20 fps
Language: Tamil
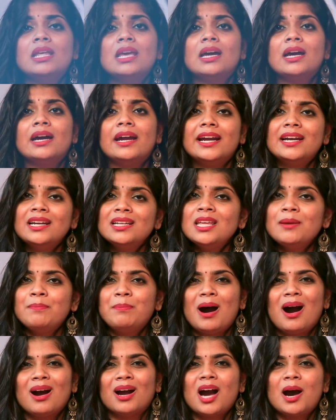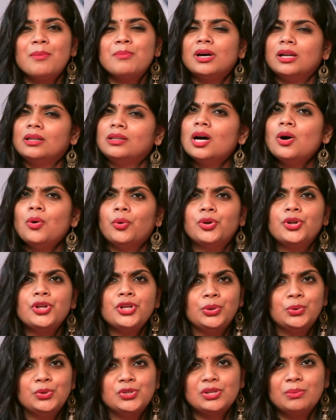நீங்கள் எழுதி பார்க்காம இருந்தால் ஒரு
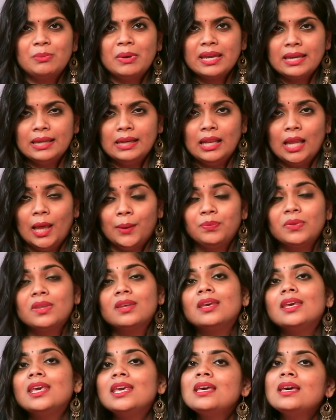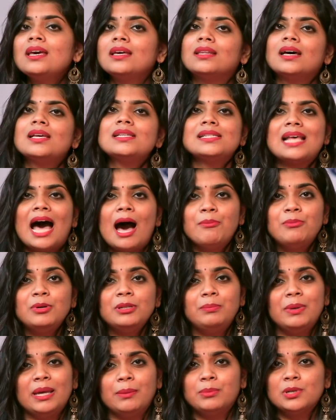யூஸுமே இல்லை இங்கே தான்
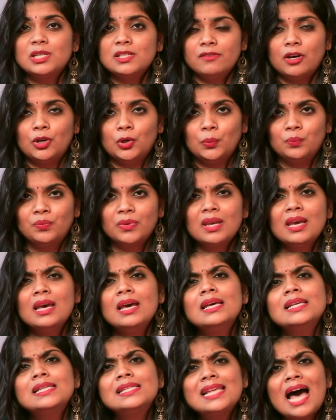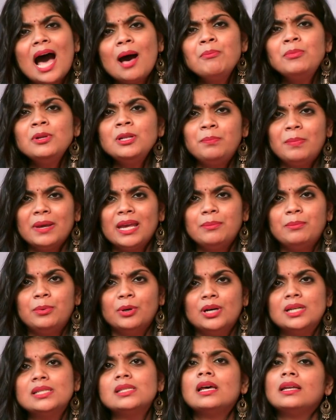சாம்பிள் பேப்பர்ஸ் வரும் சாம்பிள்
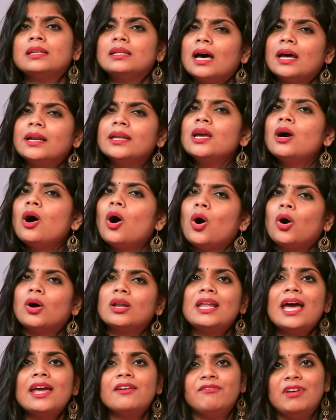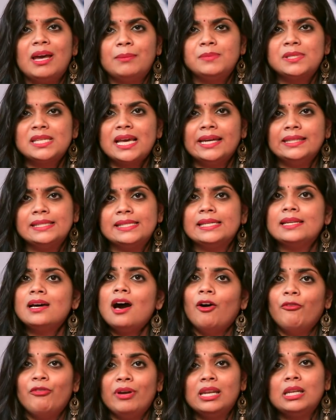பேப்பர்ஸ் நிறைய ஆன்லைன்
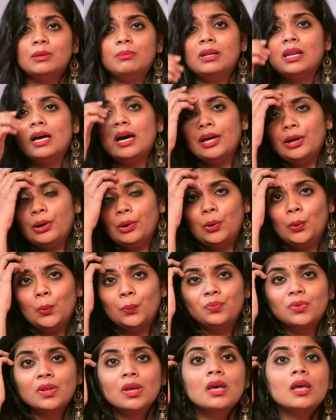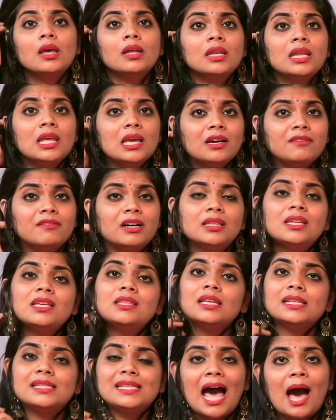வெப்சைட்ஸில் அவைலபிளாக இருக்கும் நீங்கள் வந்து
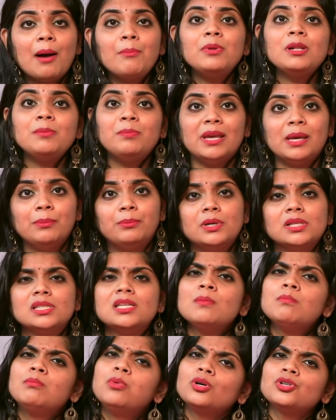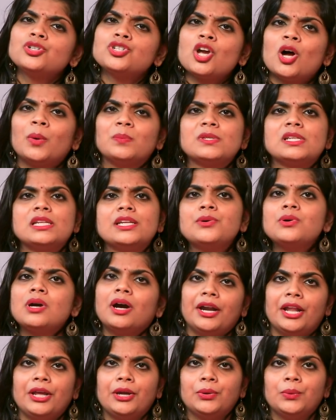இந்த சாம்பிள் பேப்பர்ஸை புக்
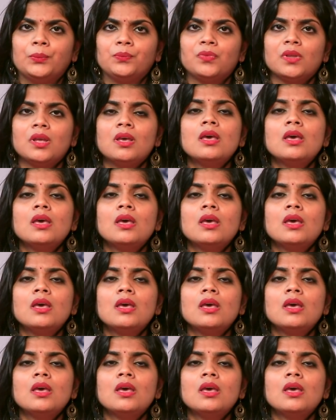ஷாப்ஸ்லேயும் கிடைக்கும்